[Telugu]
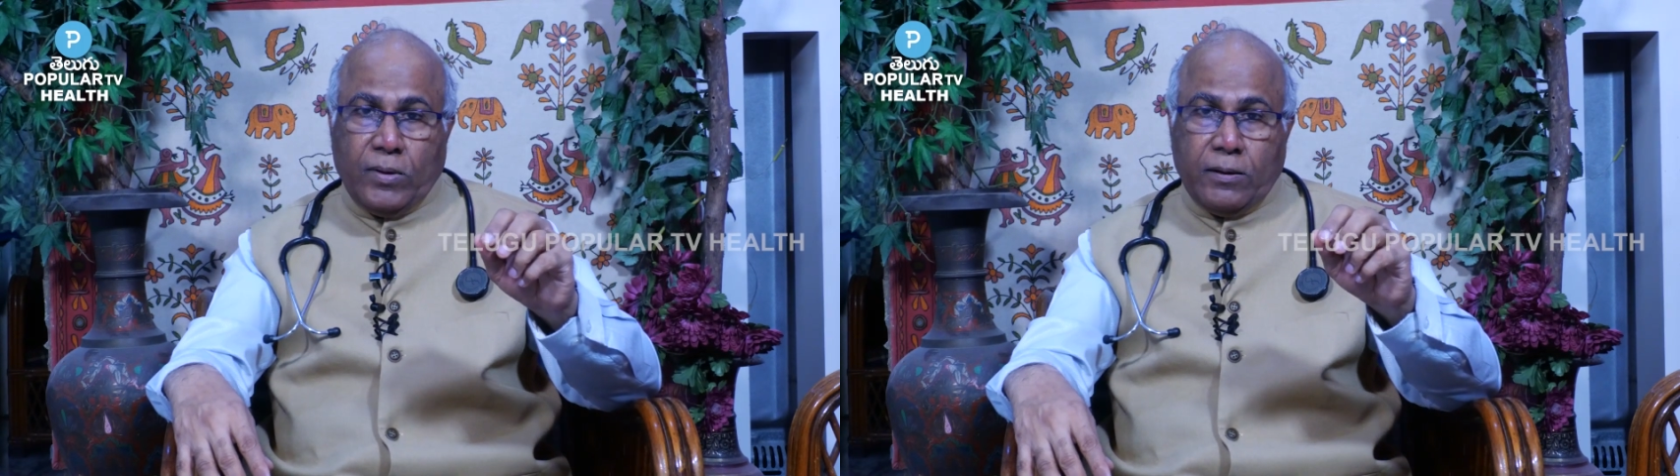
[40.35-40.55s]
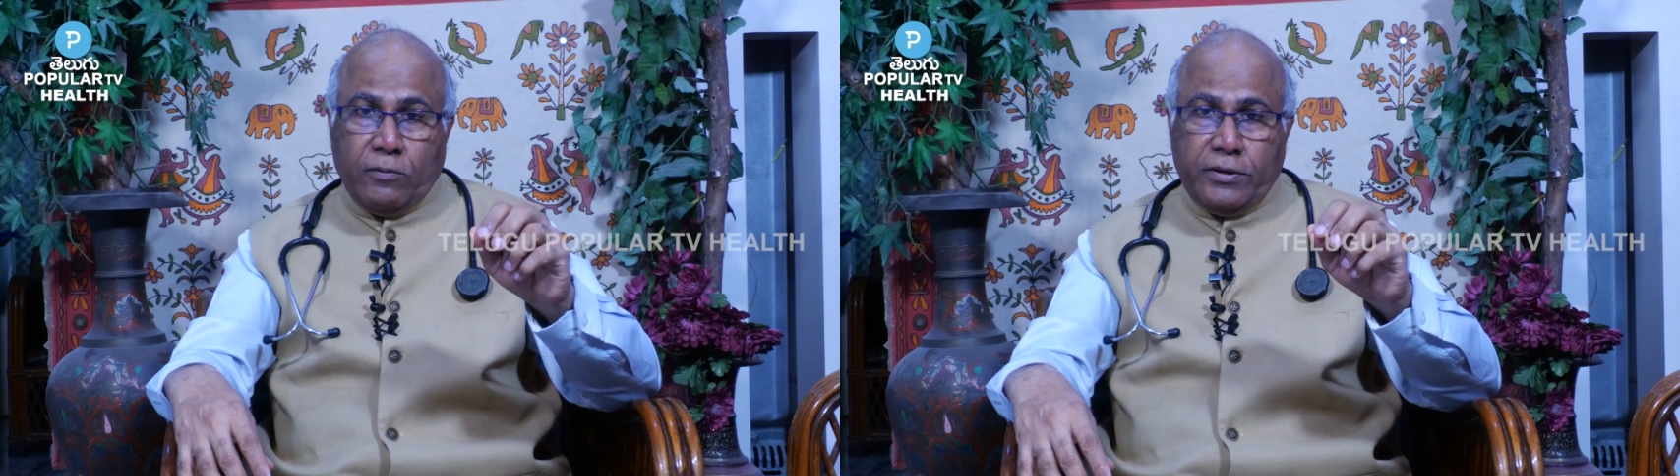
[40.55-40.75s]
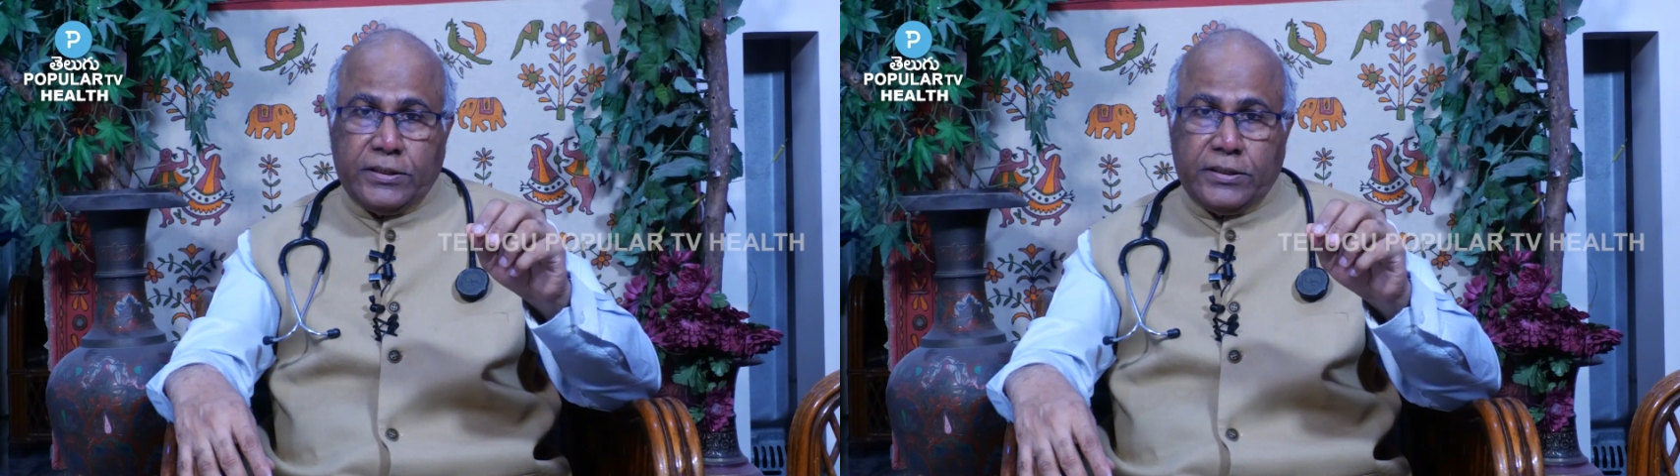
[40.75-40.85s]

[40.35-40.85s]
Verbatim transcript: మనం